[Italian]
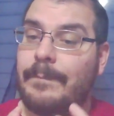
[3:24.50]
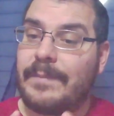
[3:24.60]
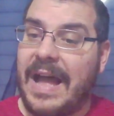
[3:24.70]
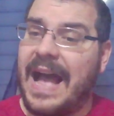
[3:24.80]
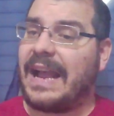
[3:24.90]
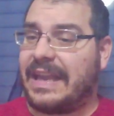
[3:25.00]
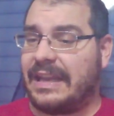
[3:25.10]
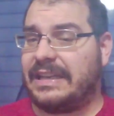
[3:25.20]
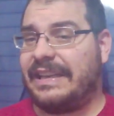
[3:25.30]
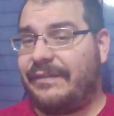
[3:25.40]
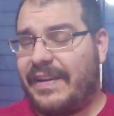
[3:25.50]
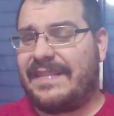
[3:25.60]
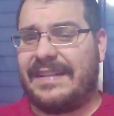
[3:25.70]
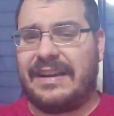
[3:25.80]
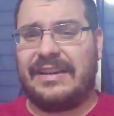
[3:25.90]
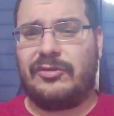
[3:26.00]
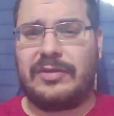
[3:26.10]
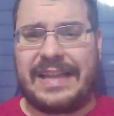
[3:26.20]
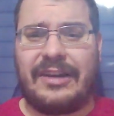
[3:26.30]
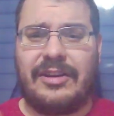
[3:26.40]
anche difendere il
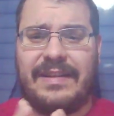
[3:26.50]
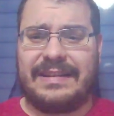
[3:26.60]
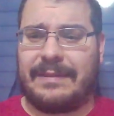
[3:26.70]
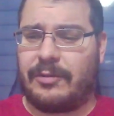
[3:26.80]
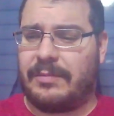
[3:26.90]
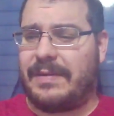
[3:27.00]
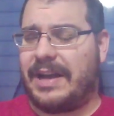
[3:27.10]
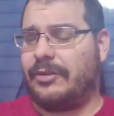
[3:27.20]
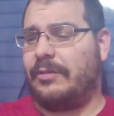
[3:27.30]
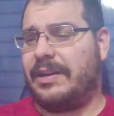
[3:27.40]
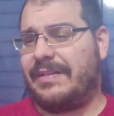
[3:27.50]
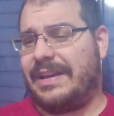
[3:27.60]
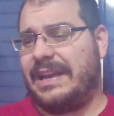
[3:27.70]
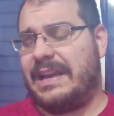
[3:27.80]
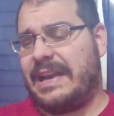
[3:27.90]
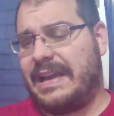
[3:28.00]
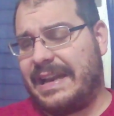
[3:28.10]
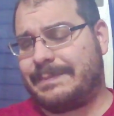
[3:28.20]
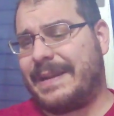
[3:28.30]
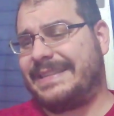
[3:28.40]
risultato diventa problematico. Il il, la
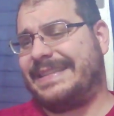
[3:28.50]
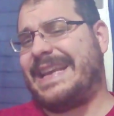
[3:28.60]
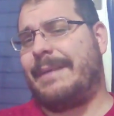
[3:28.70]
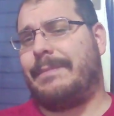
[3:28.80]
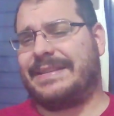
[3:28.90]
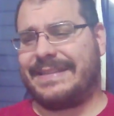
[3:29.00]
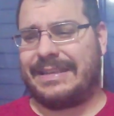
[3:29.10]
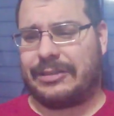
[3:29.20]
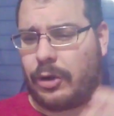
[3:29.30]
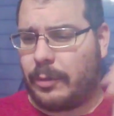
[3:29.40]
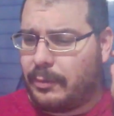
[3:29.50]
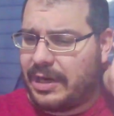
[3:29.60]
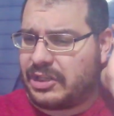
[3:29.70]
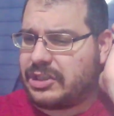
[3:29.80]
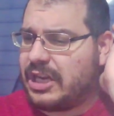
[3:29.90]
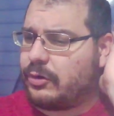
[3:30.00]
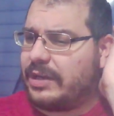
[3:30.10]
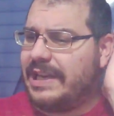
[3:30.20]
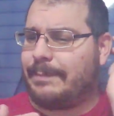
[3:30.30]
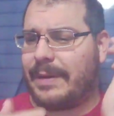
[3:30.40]
Spal si è abbassata troppo, ha lasciato
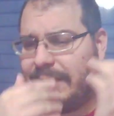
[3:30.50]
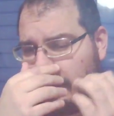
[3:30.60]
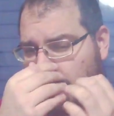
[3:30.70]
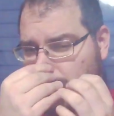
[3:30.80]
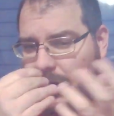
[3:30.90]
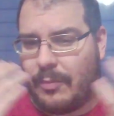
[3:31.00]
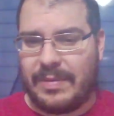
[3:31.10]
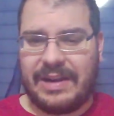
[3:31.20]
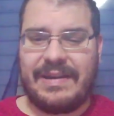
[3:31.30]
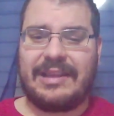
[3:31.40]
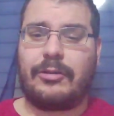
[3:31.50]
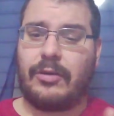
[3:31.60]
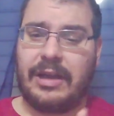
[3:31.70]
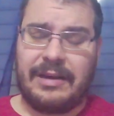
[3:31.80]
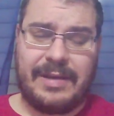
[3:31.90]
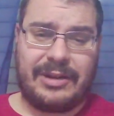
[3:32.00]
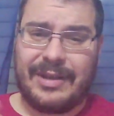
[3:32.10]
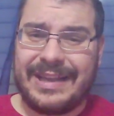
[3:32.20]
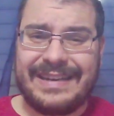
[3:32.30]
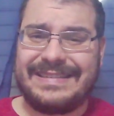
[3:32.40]
il pallino del gioco a un Benevento, ripeto, in
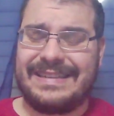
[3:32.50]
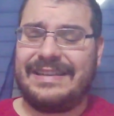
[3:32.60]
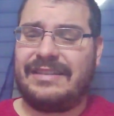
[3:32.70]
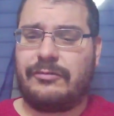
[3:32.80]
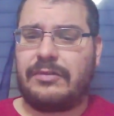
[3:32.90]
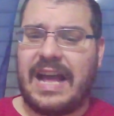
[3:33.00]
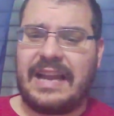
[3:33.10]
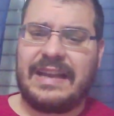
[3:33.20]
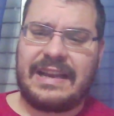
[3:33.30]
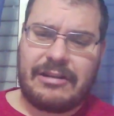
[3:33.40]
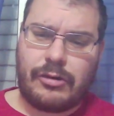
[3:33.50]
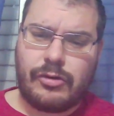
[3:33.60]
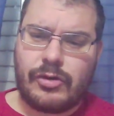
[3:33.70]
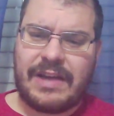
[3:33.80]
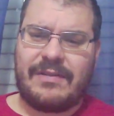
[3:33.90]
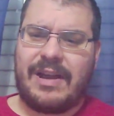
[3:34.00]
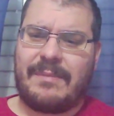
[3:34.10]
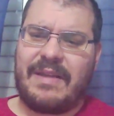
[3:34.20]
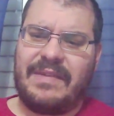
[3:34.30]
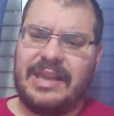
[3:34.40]
crisi di risultati, Canaro non aveva
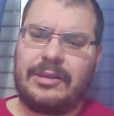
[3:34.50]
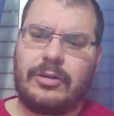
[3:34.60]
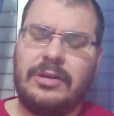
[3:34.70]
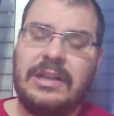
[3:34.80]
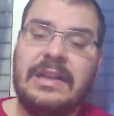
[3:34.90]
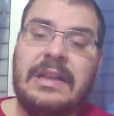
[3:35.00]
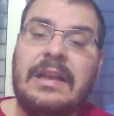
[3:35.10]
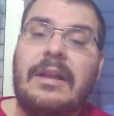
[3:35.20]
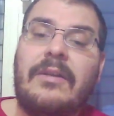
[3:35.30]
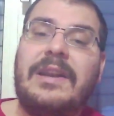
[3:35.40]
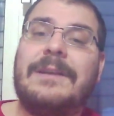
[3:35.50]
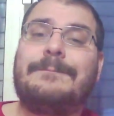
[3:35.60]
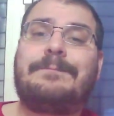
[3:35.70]
mai vinto, quindi